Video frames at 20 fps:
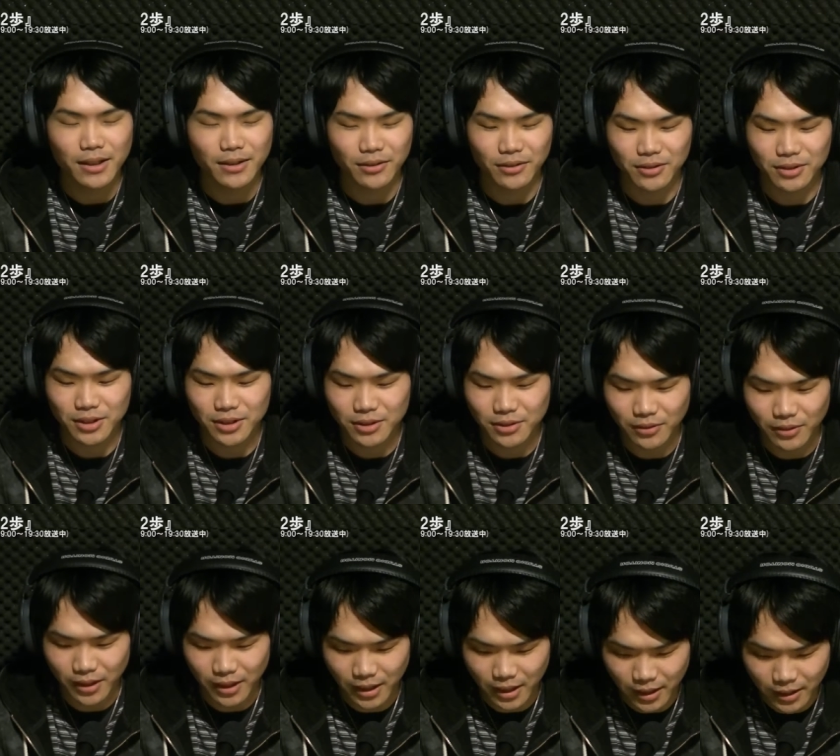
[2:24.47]
よろしく
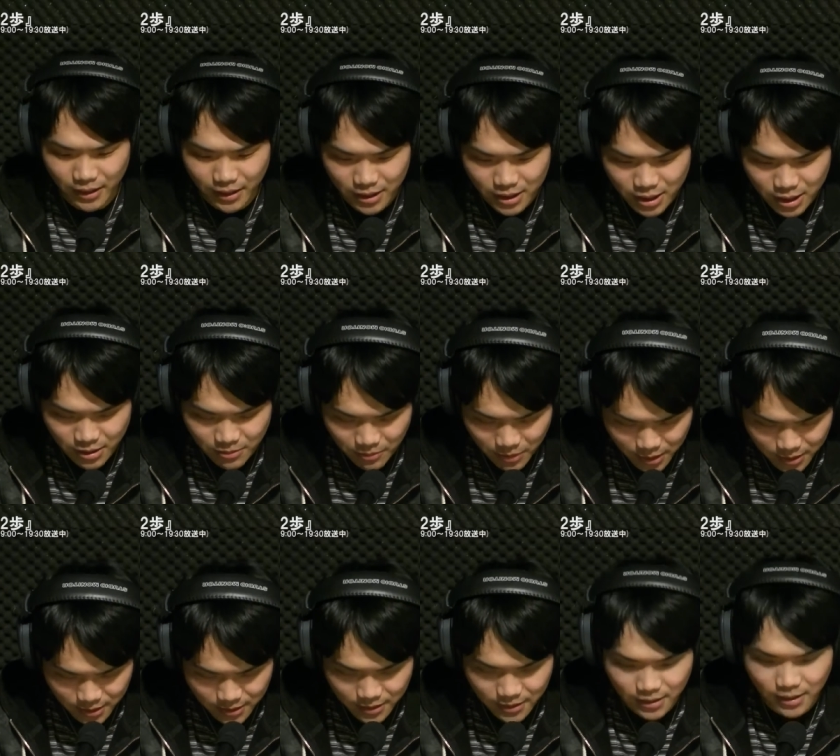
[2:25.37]
お願いいたしま
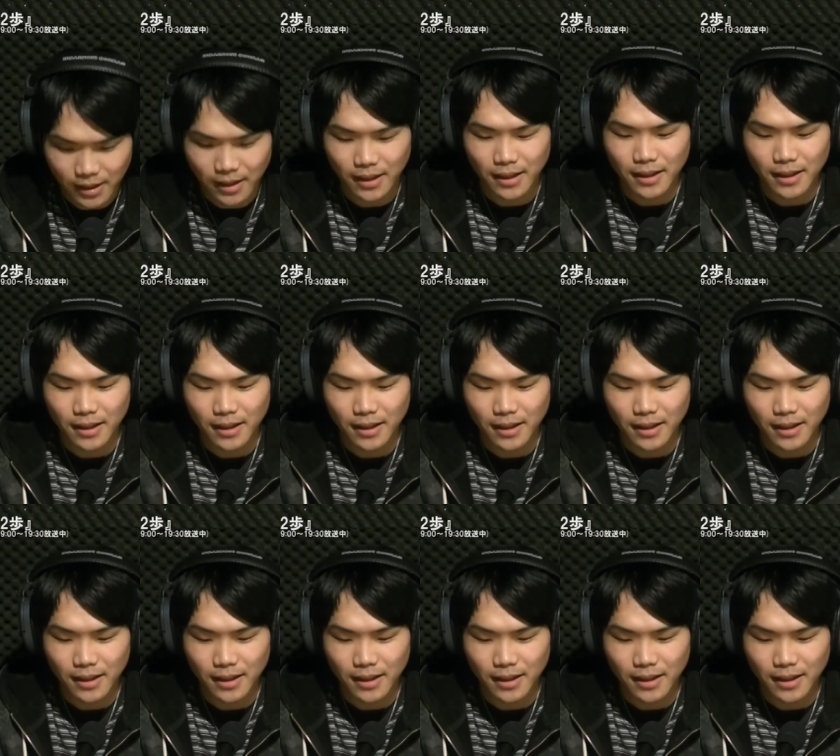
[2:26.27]
す